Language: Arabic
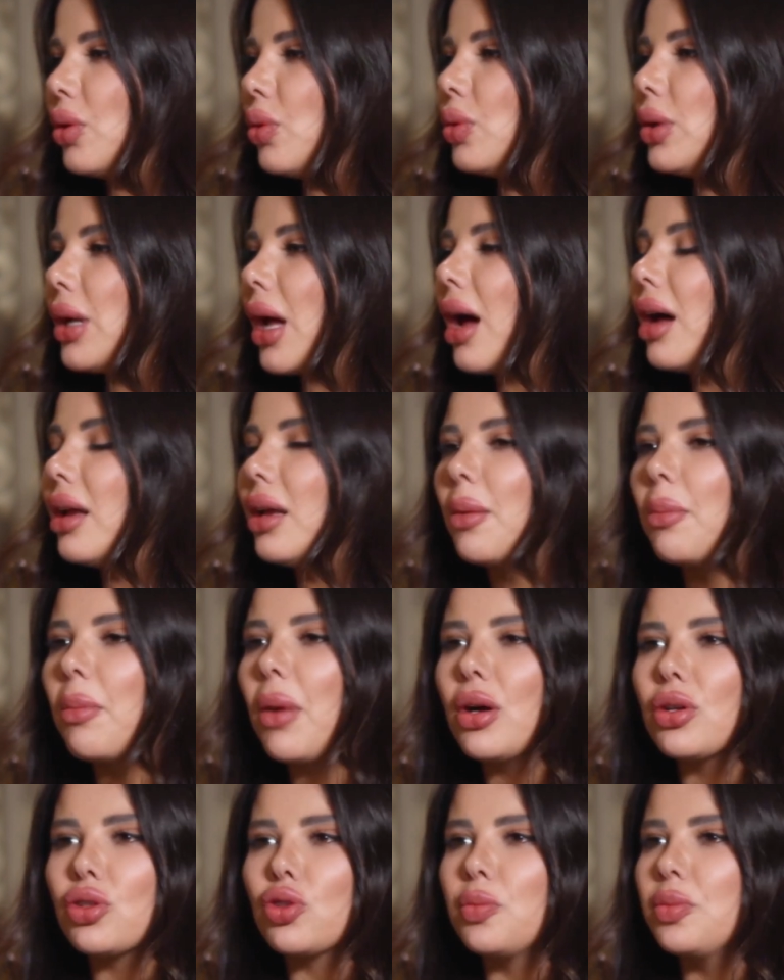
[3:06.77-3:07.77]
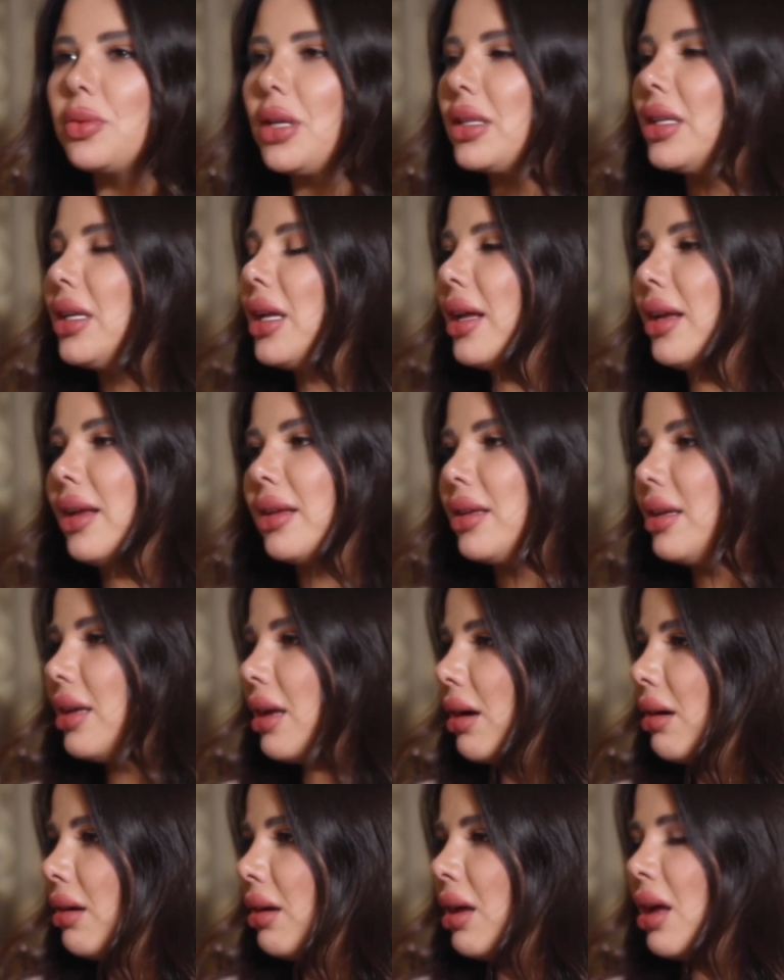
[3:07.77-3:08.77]
والعالم بقى شو بدها تلقى
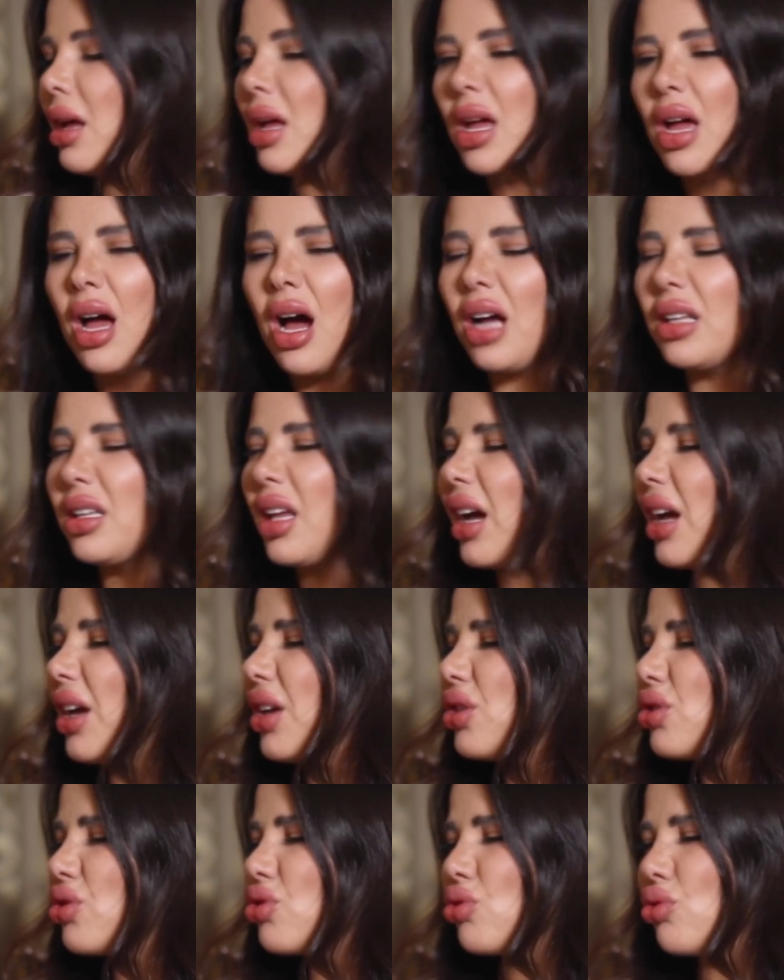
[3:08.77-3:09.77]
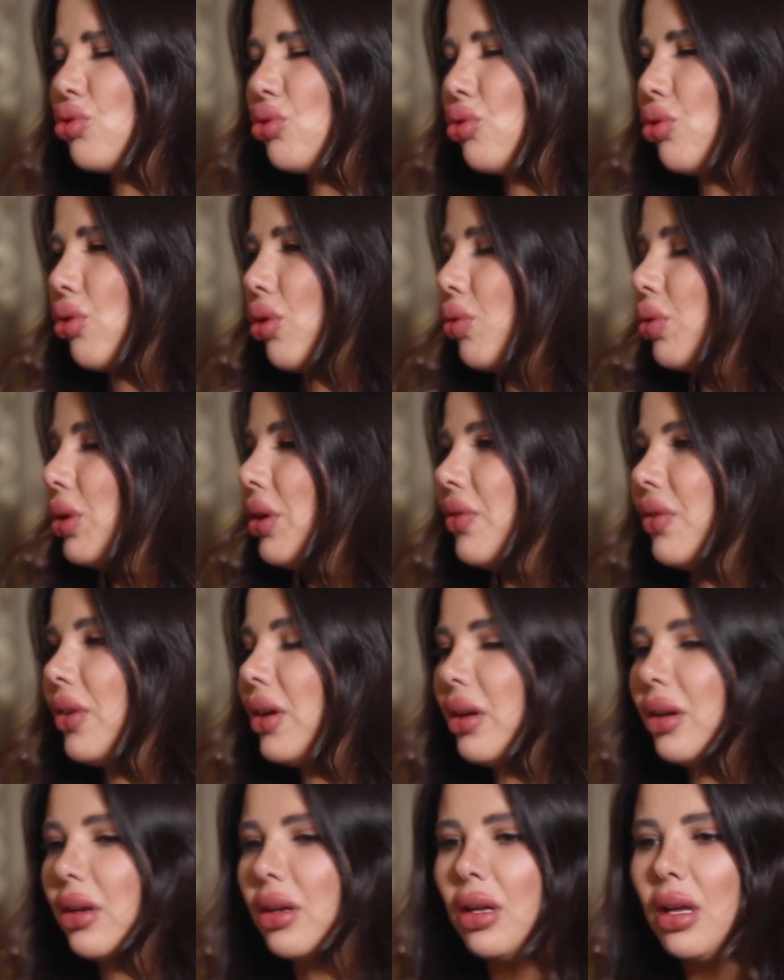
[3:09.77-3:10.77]
لتلقى هذا غير الجوع
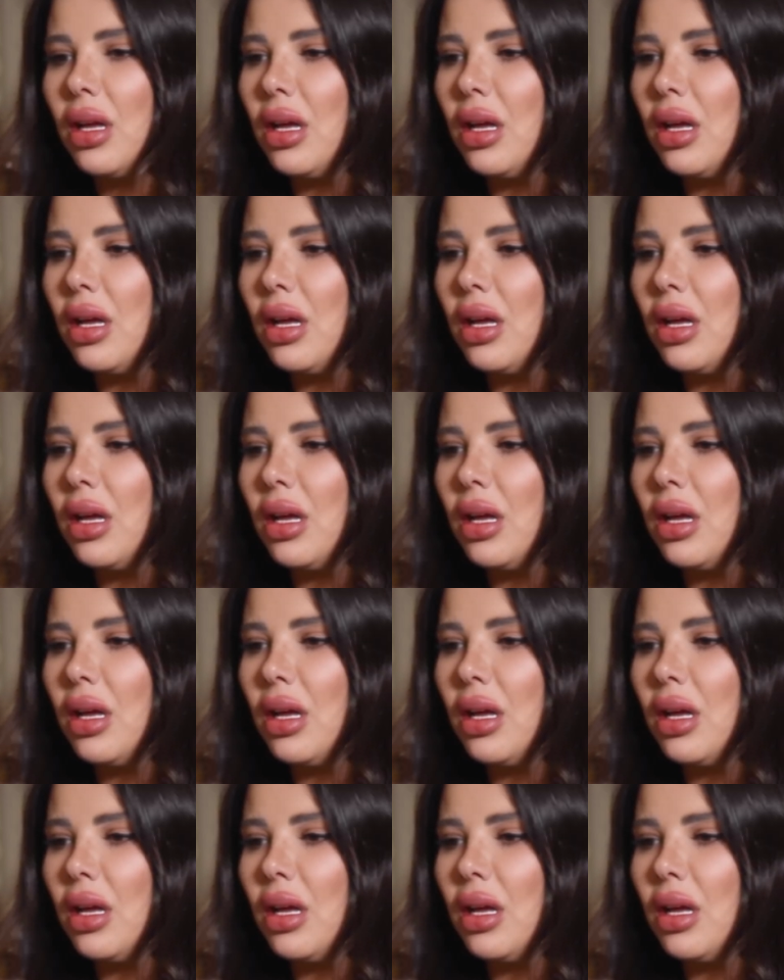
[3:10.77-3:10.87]
والفقر